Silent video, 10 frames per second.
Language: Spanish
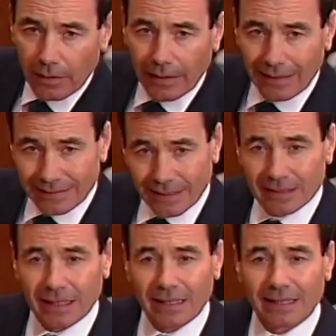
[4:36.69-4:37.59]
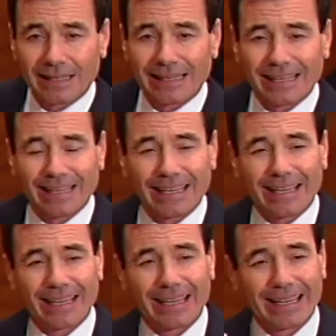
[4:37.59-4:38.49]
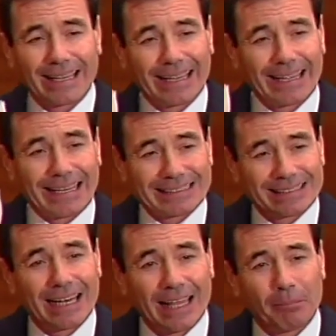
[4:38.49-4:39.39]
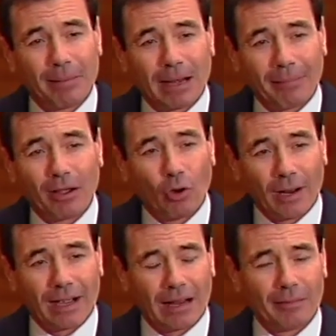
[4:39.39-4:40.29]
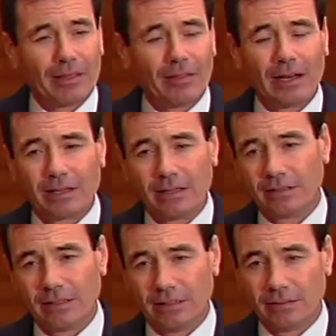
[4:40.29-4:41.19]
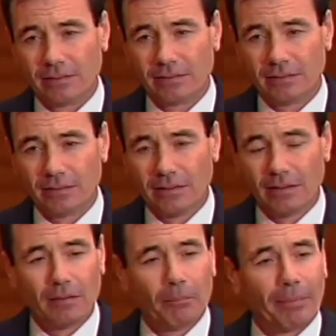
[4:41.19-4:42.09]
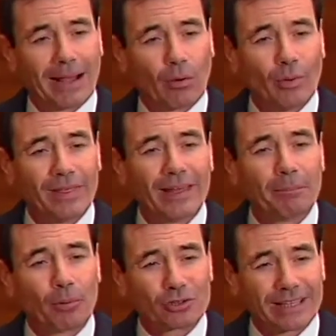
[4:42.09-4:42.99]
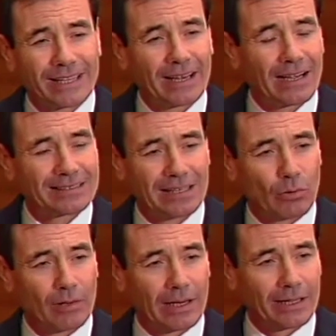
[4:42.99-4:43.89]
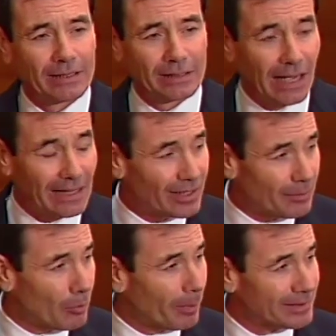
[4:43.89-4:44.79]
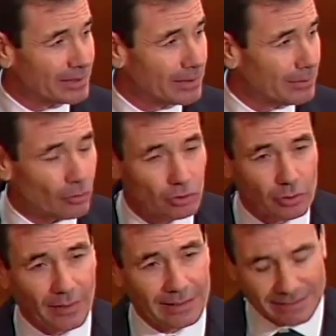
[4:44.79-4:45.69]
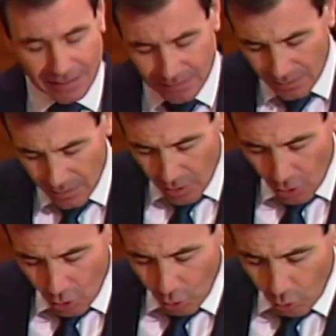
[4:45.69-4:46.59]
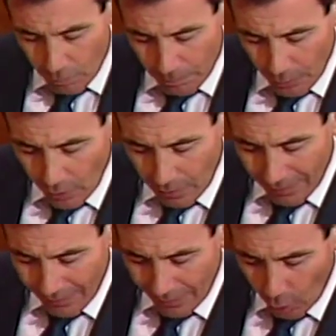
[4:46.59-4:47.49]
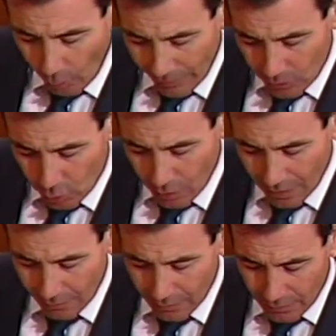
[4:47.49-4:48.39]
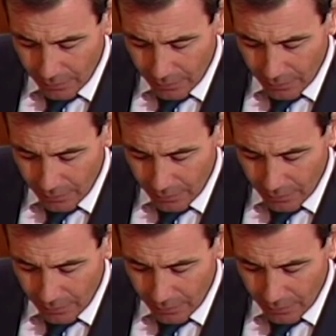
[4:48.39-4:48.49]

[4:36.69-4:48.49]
Entiendan que están ahí para mejorar la vida de la gente, para cuidar y proteger la salud de la gente. Ayer mismo presentábamos los socialistas un programa de cobertura